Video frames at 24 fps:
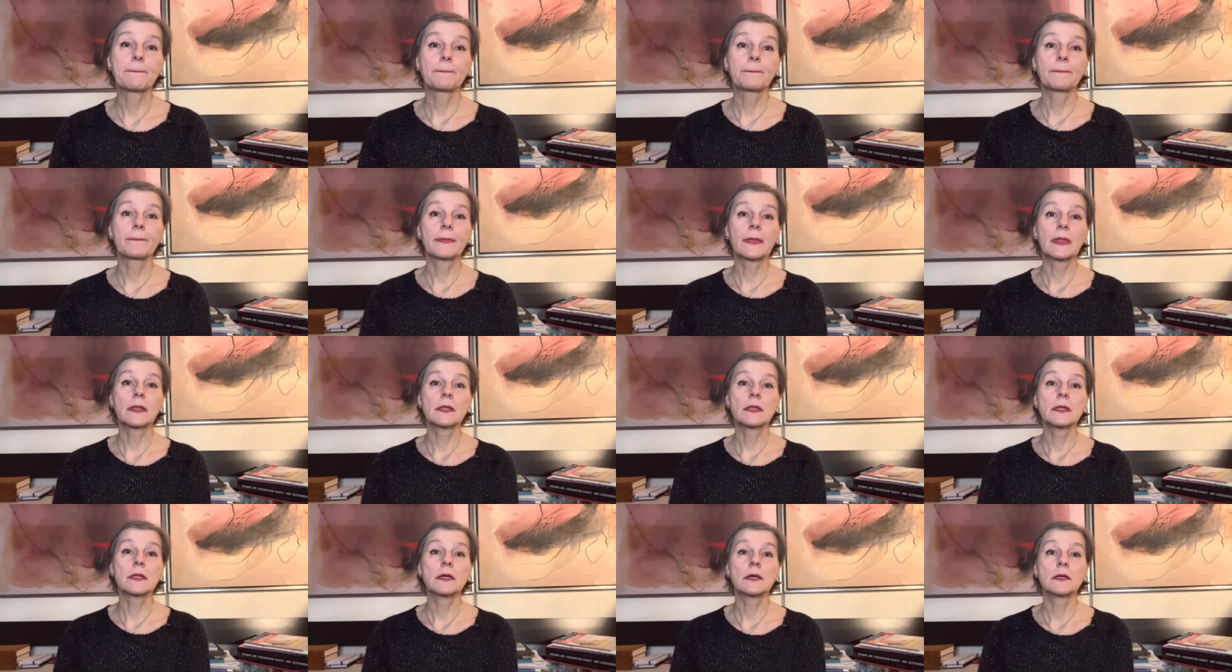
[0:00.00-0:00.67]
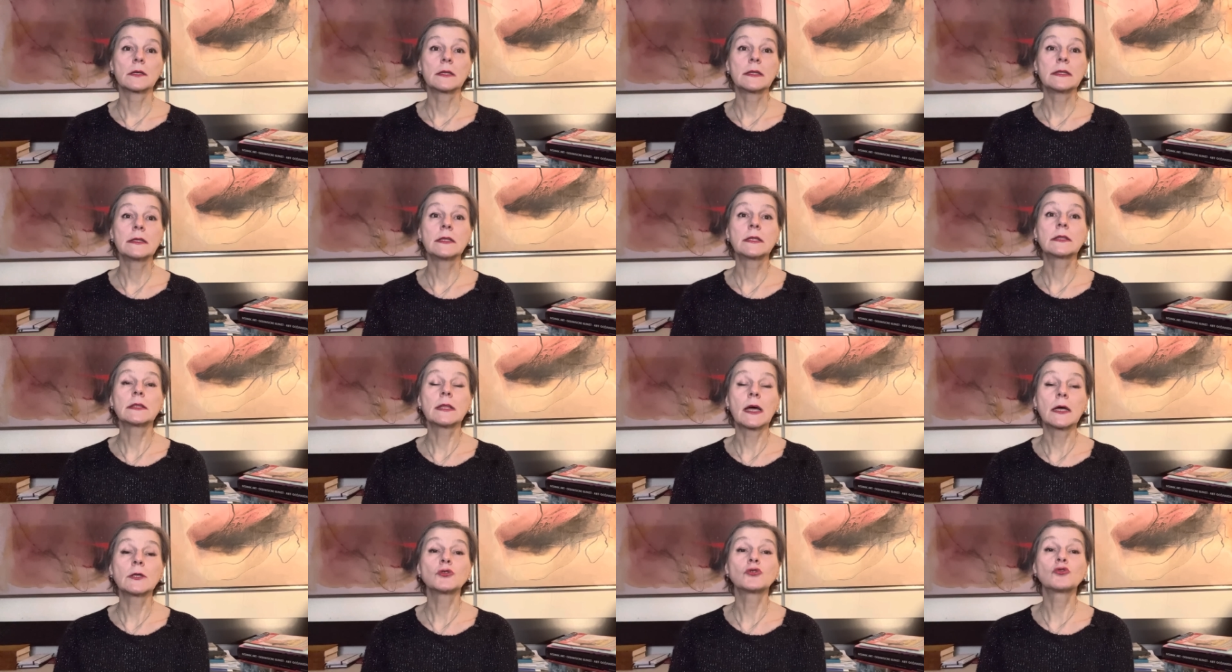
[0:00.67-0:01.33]
не
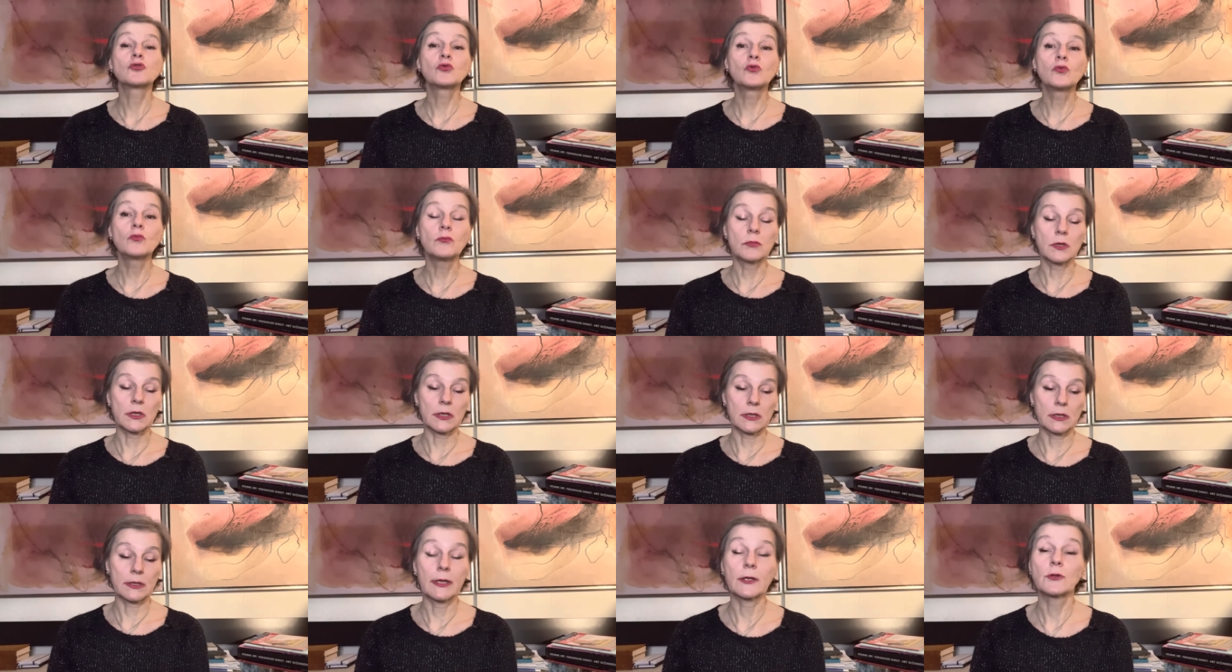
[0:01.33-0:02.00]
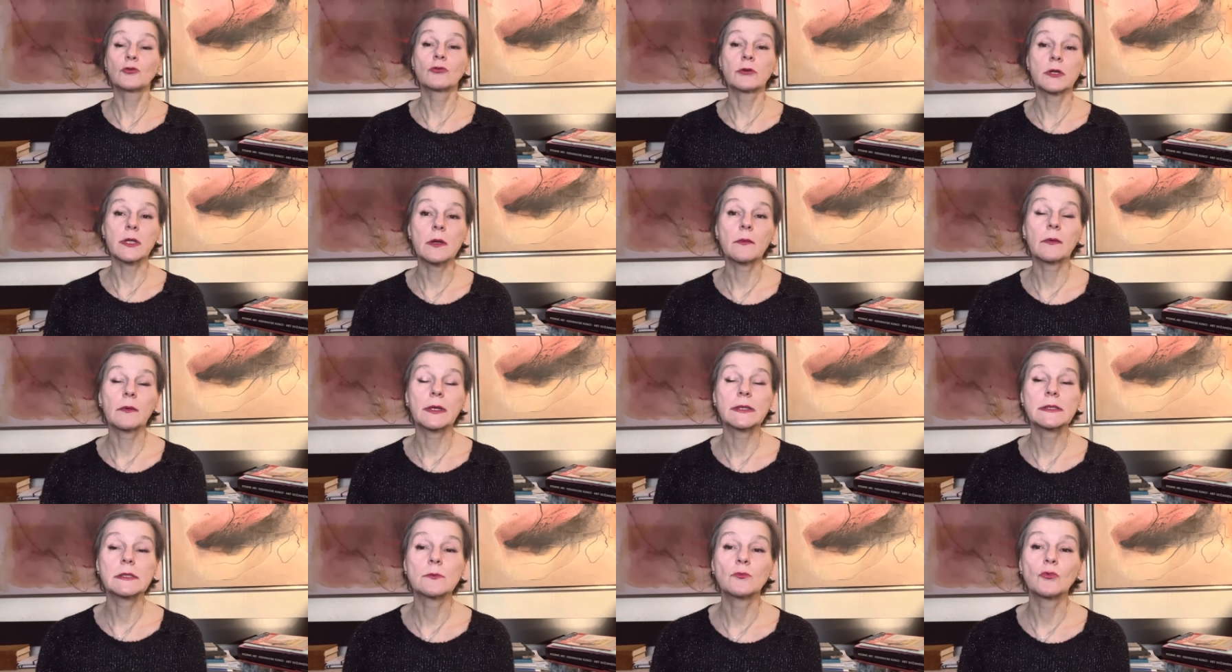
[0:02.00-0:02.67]
та сумма, которая
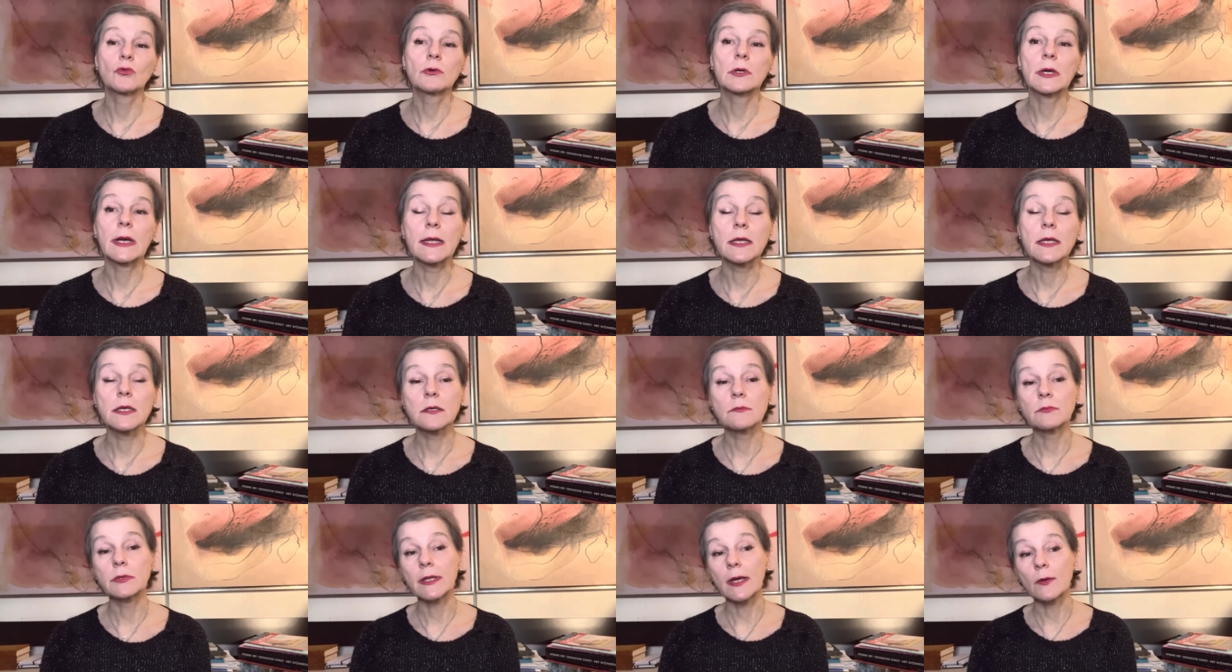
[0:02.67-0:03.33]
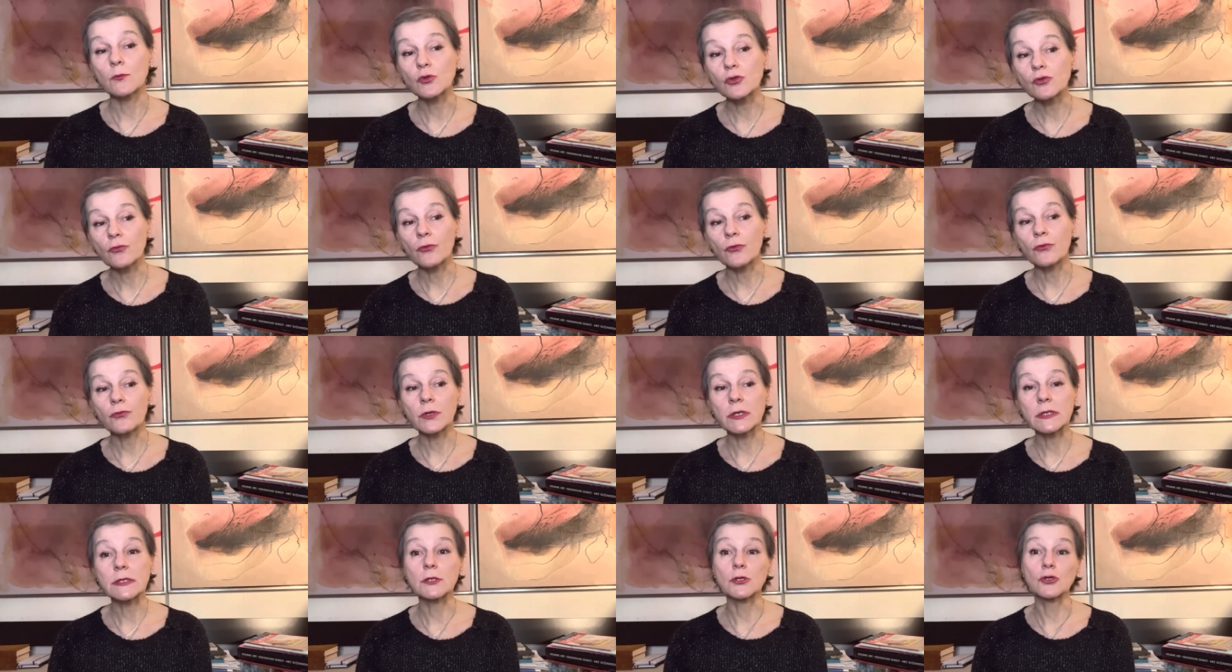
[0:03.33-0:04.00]
необходима Украине, потому что вы
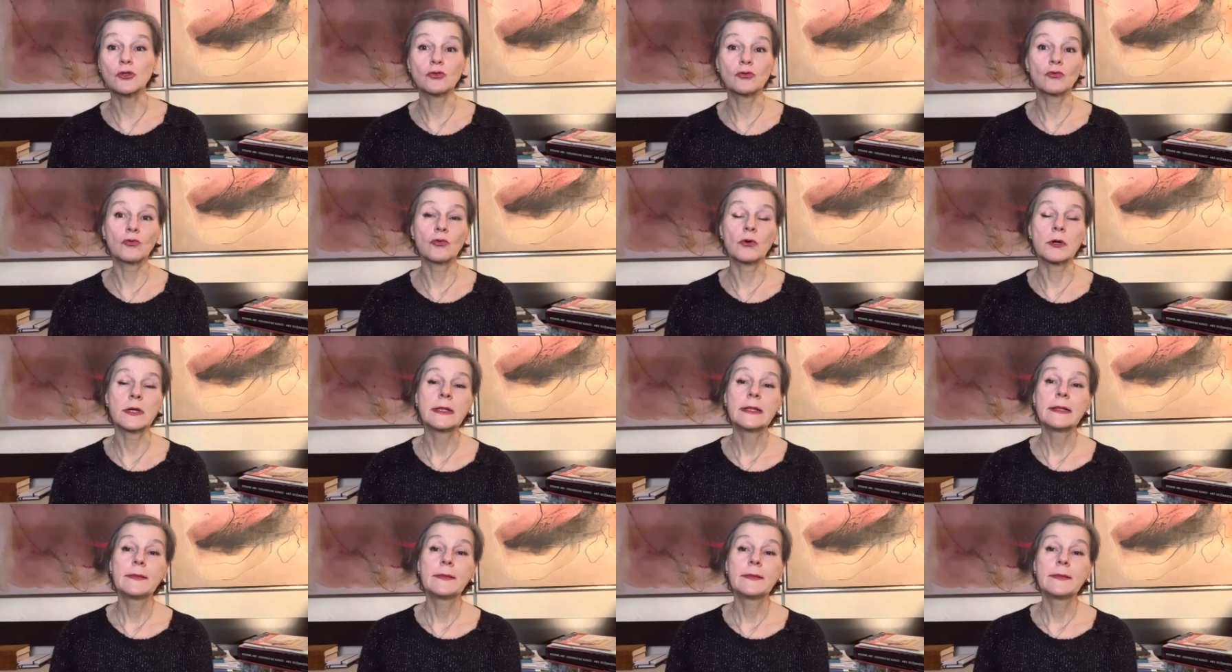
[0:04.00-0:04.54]
видите, что